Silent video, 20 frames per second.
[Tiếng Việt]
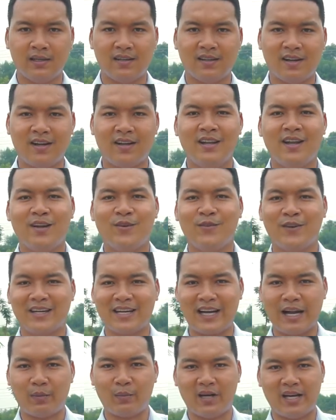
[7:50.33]
Rồi, quý vị
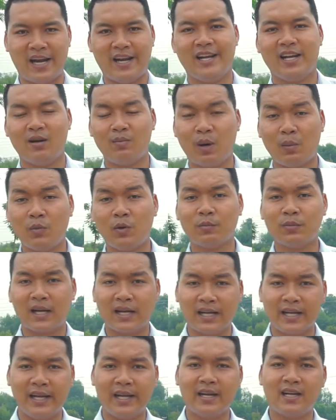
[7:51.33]
khách hàng mình hãy nhớ bấm nút
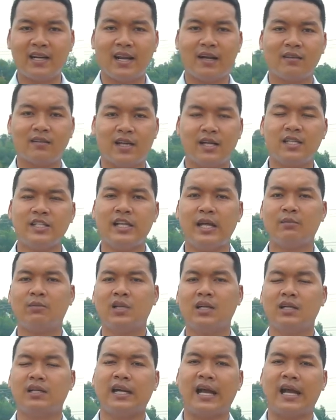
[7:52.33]
đăng ký để có thể xem tất